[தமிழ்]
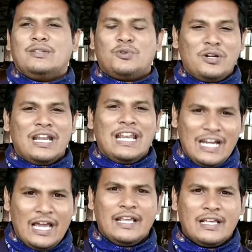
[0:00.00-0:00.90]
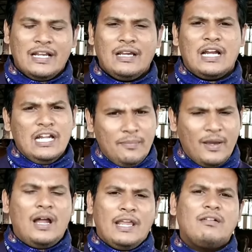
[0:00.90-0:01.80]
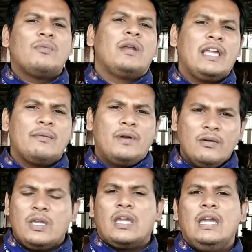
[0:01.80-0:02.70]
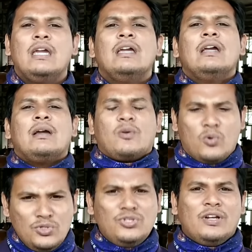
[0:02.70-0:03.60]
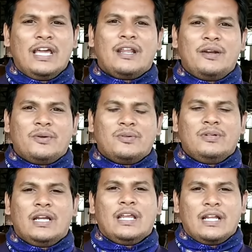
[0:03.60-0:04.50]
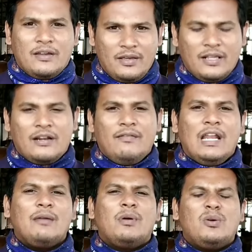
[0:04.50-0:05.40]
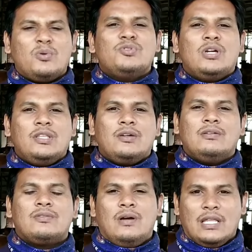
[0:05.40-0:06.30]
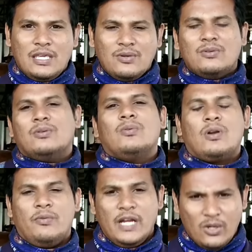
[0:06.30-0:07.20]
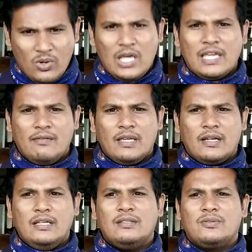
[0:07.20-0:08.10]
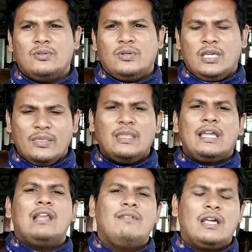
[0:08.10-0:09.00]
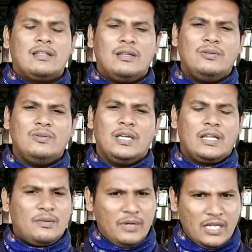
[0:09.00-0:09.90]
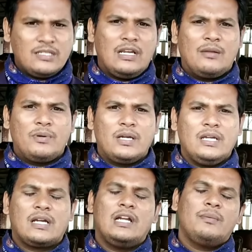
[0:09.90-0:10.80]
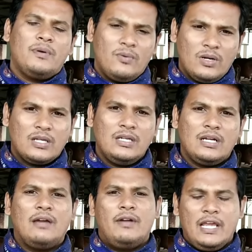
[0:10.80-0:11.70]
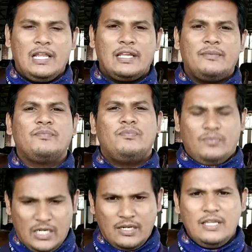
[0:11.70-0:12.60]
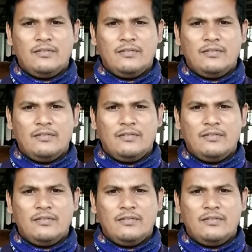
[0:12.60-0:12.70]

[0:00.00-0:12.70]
சூழ்நிலையில நான் இருக்கிறேன் கண்டிப்பா அனைவரும் இணைக்கப்படுவீங்க கொஞ்சம் நேரம் எடுக்கும் ஏன்னா எனக்கு இருக்கிற வேலை போலும் கொஞ்சம் அதிகம் ஸோ அதையும் ஒரு வேண்டுகோளாக இங்கே வைக்கிறேன் ஸோ எந்த கேள்வியாக இருந்தாலும் எனக்கு மின்னஞ்சல் அனுப்புங்க கண்டிப்பாக உங்களுக்கு நான் விடையளிக்கிறேன் நன்றி